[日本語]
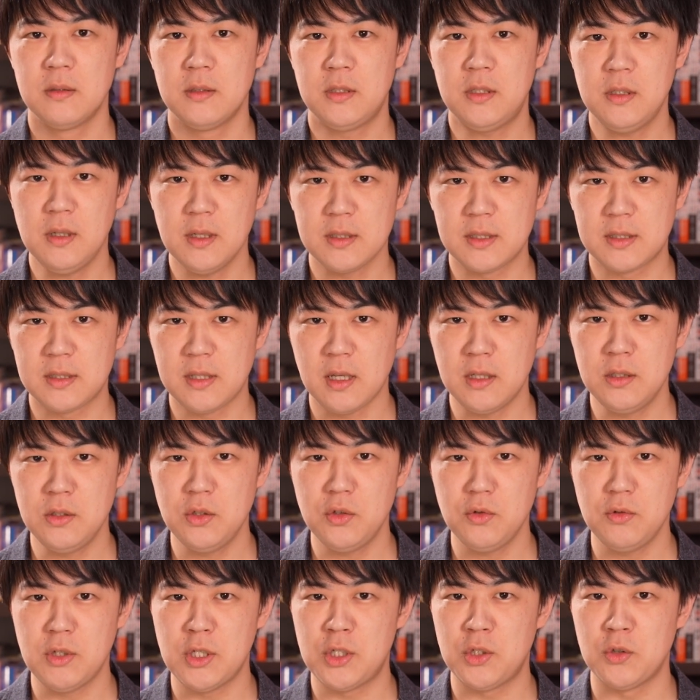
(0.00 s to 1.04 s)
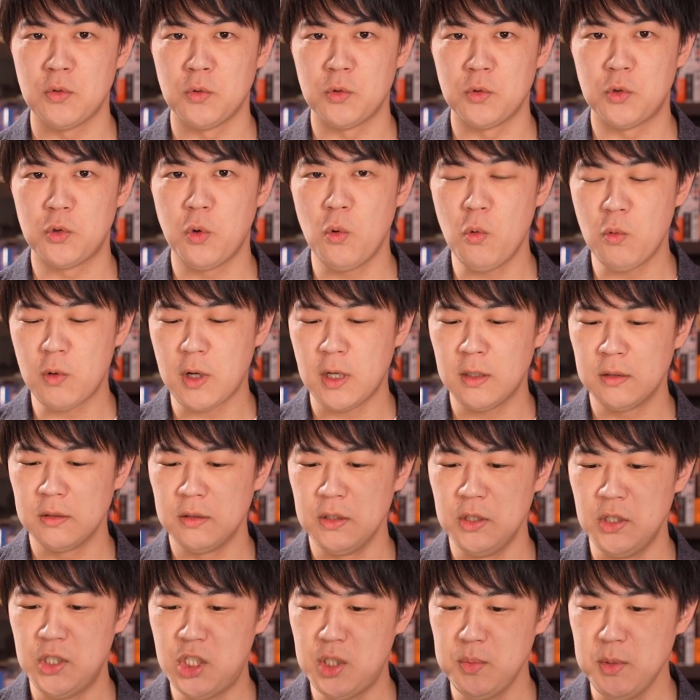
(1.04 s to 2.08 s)
4月30日の朝刊
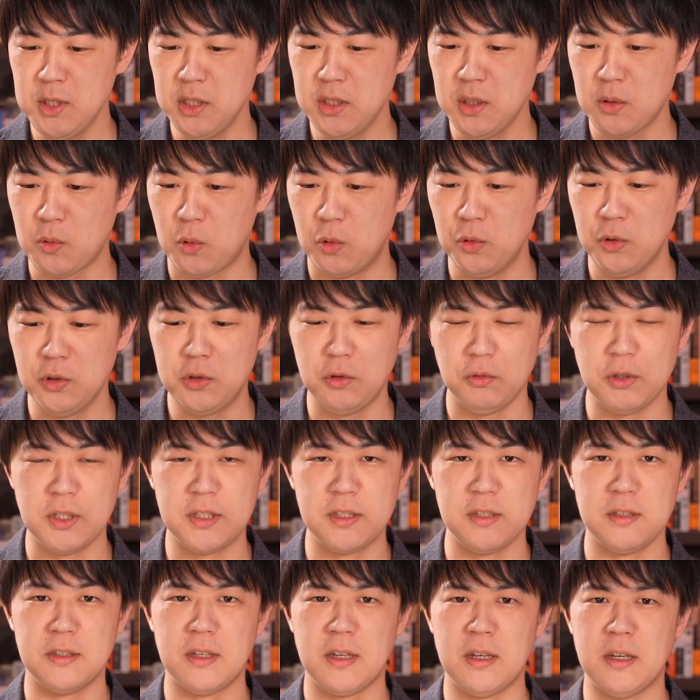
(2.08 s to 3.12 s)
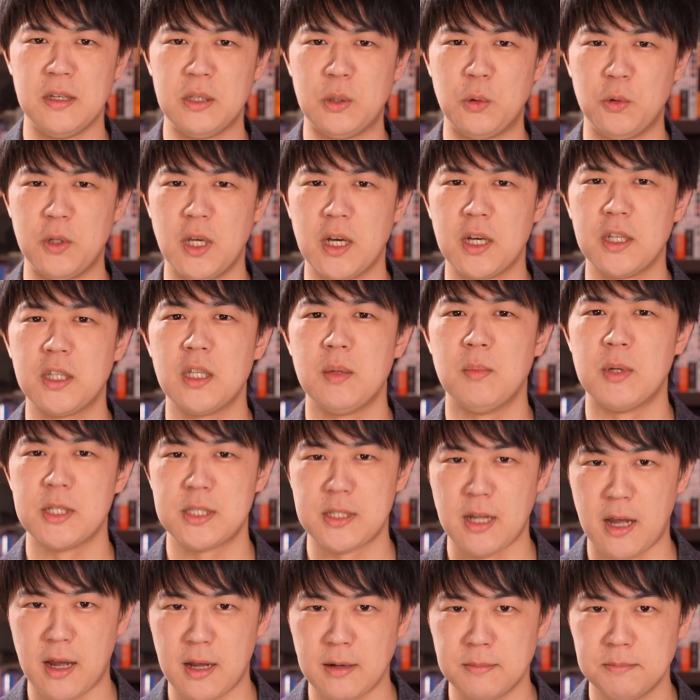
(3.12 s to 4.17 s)
一面でこの人について取り上げていまし
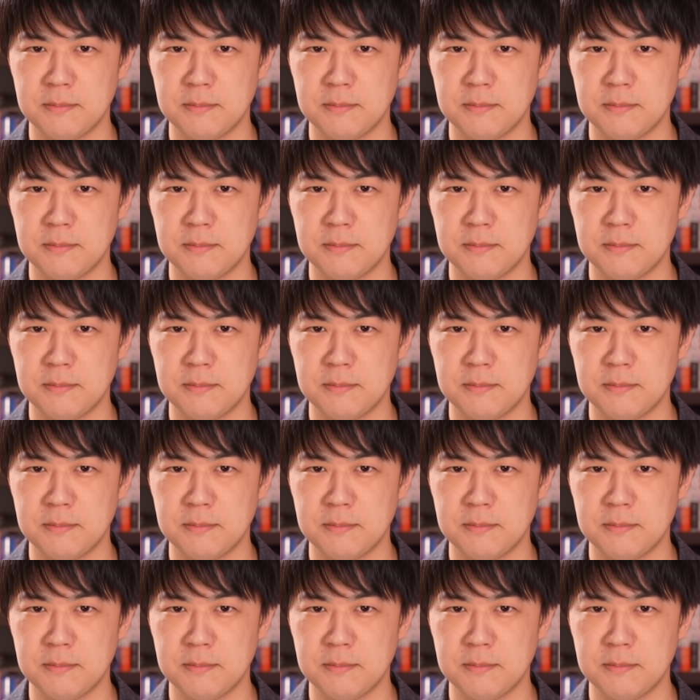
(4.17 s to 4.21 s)
た。